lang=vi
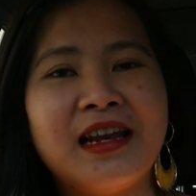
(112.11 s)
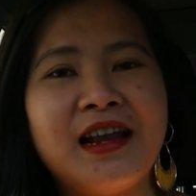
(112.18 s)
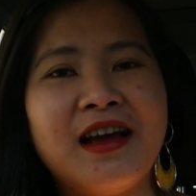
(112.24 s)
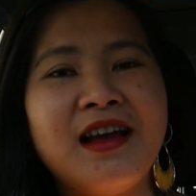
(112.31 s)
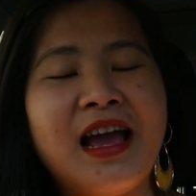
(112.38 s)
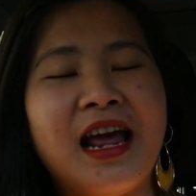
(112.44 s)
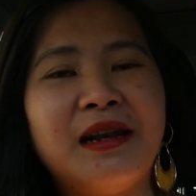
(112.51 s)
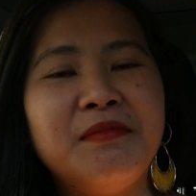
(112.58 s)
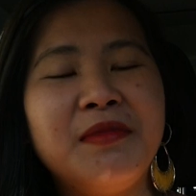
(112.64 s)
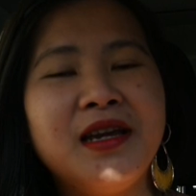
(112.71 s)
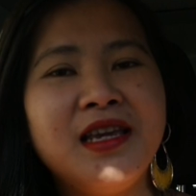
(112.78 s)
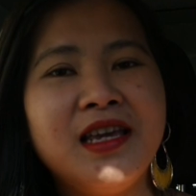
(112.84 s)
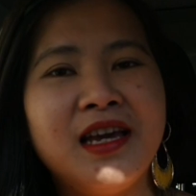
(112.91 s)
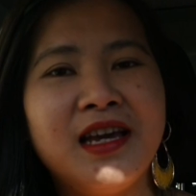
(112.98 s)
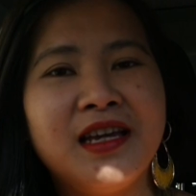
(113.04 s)
đó, ảnh
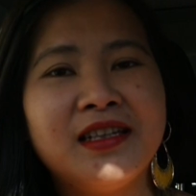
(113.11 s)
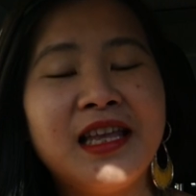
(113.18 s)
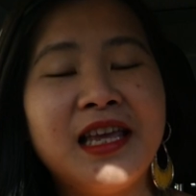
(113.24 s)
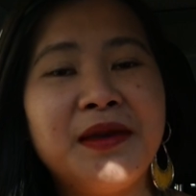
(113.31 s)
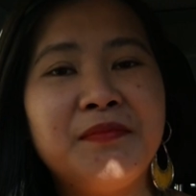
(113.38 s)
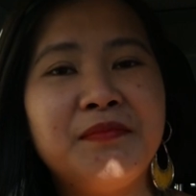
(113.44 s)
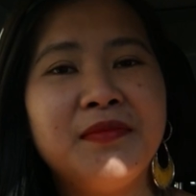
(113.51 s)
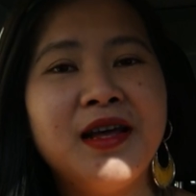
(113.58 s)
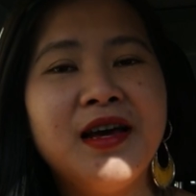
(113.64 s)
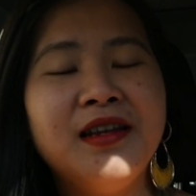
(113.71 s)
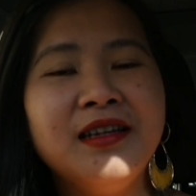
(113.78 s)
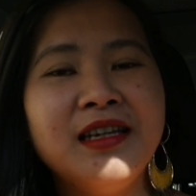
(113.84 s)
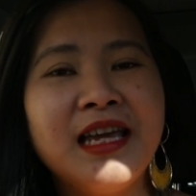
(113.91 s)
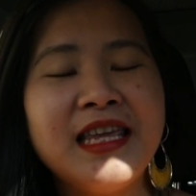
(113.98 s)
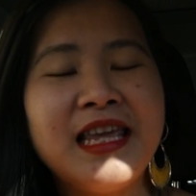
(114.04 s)
mới tìm
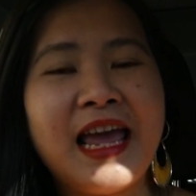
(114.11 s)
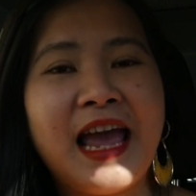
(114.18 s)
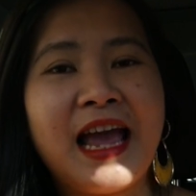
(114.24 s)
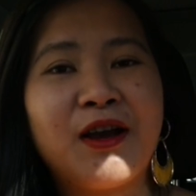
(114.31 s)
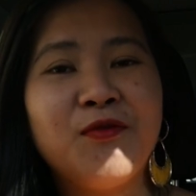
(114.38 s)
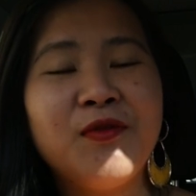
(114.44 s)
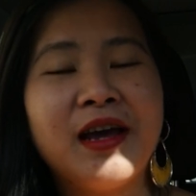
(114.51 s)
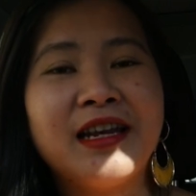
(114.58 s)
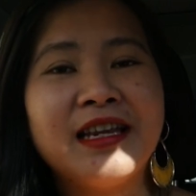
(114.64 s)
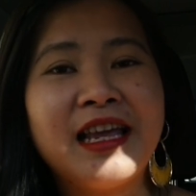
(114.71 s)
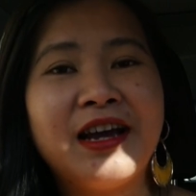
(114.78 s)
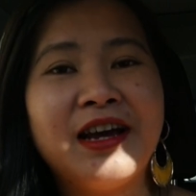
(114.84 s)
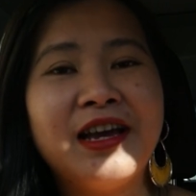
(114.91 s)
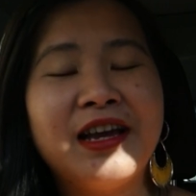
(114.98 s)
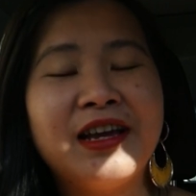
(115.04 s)
đến cái nhà của anh
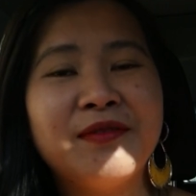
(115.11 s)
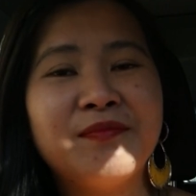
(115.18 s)
người